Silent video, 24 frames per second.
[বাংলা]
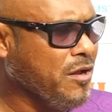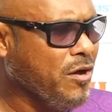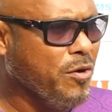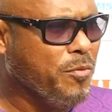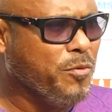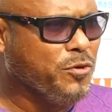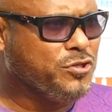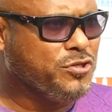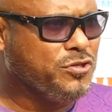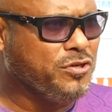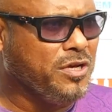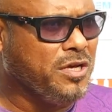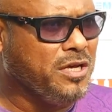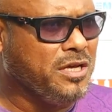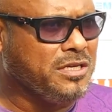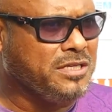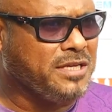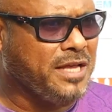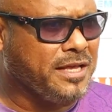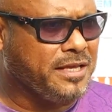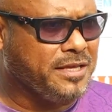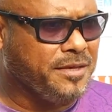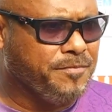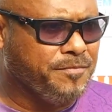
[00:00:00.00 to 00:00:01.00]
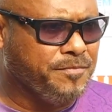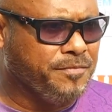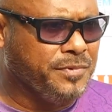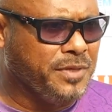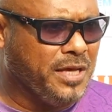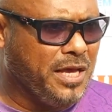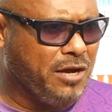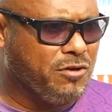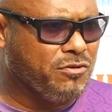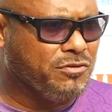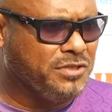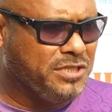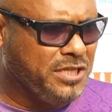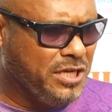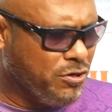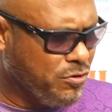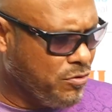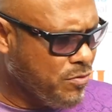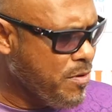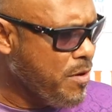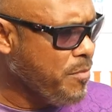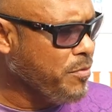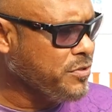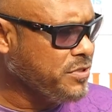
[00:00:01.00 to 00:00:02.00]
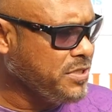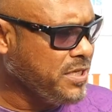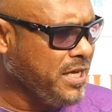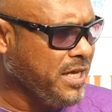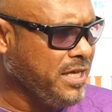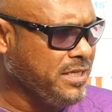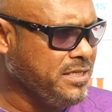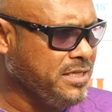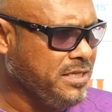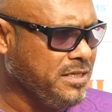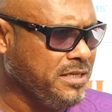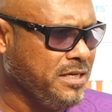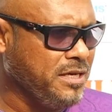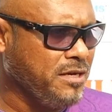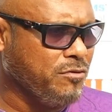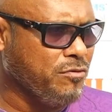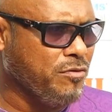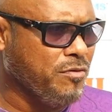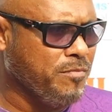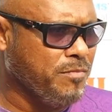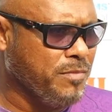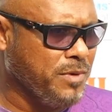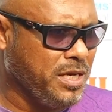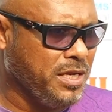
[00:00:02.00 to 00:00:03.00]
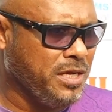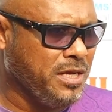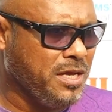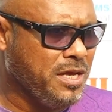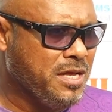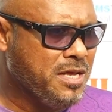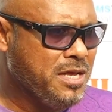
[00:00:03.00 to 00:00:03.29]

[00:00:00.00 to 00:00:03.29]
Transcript: অবশ্যই সাকিব এখন যেরকম অবস্থায় আছে যেরকম মানে